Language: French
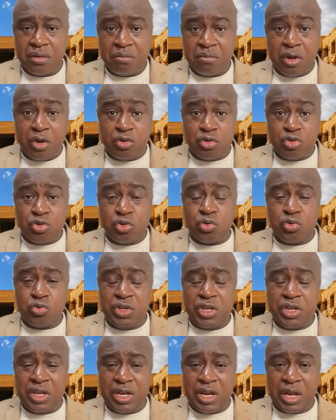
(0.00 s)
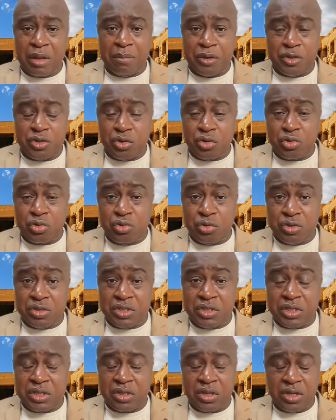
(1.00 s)
Mais aujourd'hui, la personne te
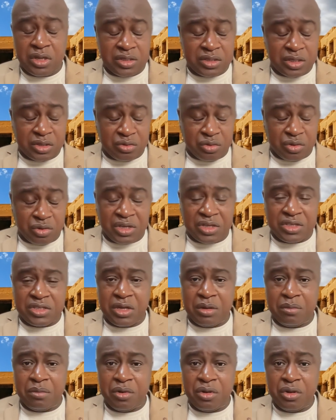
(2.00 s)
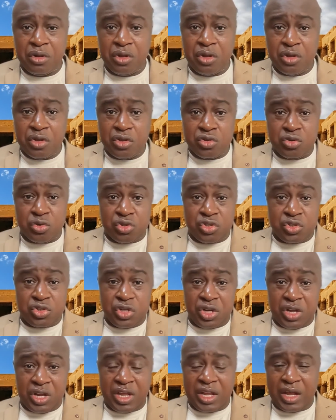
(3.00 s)
dit, et c'est un exemple, ce
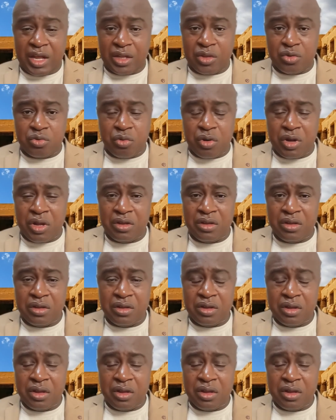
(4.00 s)
champ est à toi.